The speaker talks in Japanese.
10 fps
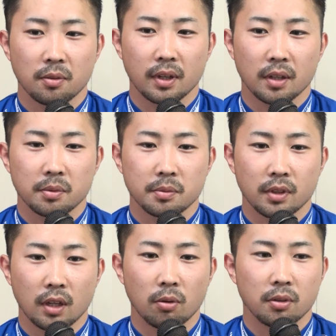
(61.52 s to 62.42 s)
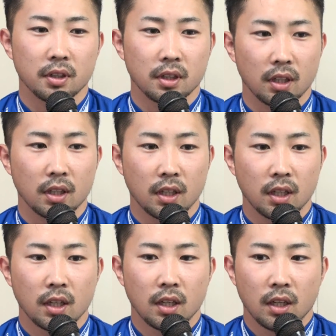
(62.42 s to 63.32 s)
ばない部分が多いんで、
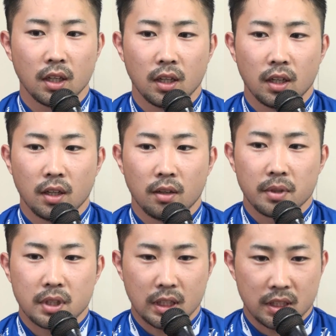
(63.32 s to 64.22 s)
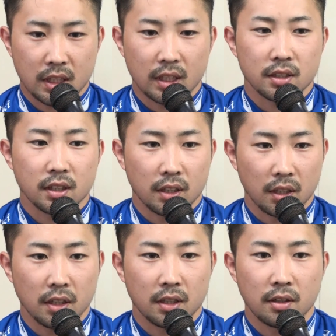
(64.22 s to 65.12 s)
まあ、しっかり力つけて
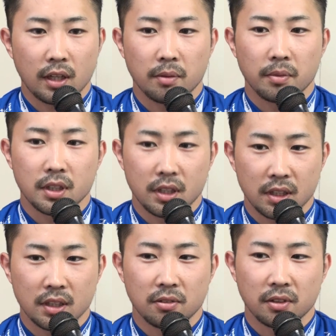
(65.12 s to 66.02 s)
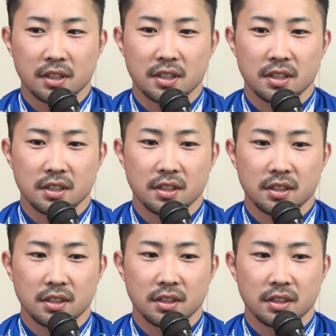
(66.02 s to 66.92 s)
早めに同じ
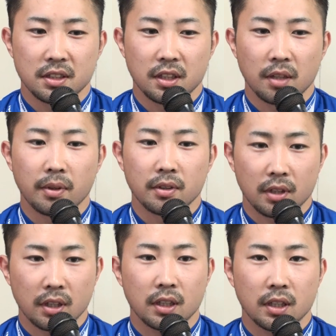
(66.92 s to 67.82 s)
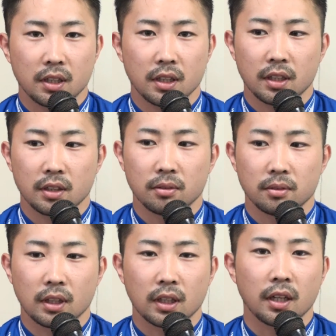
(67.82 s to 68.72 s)
レベルで、えっと、
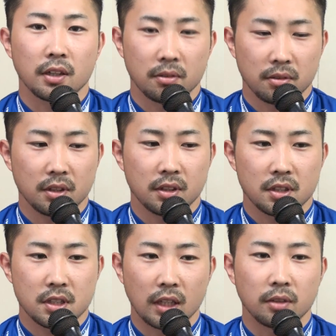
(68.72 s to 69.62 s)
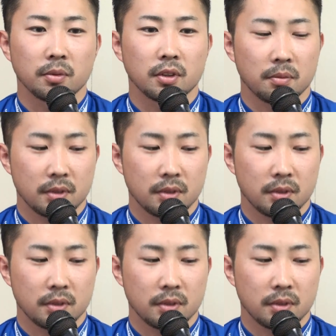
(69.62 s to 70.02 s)
戦えるようにしたいと思ってま